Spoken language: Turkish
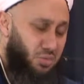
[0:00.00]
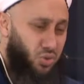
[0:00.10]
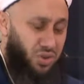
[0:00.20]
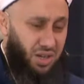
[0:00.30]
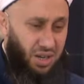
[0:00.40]

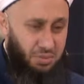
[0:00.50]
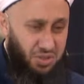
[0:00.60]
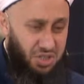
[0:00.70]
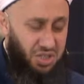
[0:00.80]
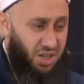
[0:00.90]
Bunu da ne
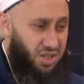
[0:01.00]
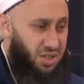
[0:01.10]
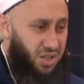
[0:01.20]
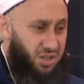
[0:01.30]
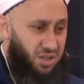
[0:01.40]
yapsın?
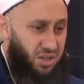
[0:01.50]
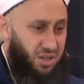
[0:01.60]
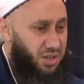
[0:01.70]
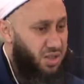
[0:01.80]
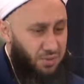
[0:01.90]
Şahsı adına
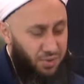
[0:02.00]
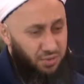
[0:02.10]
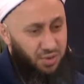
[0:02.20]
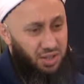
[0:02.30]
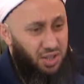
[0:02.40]
işte
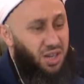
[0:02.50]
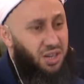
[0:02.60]
fetvadaki